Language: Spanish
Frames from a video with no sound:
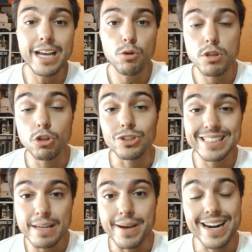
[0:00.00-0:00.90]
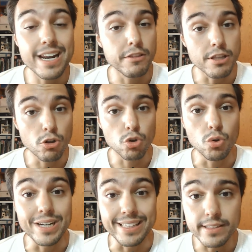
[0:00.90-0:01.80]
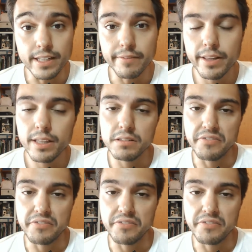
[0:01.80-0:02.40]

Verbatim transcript: ha eludido temas relacionados con Linterna Verde, en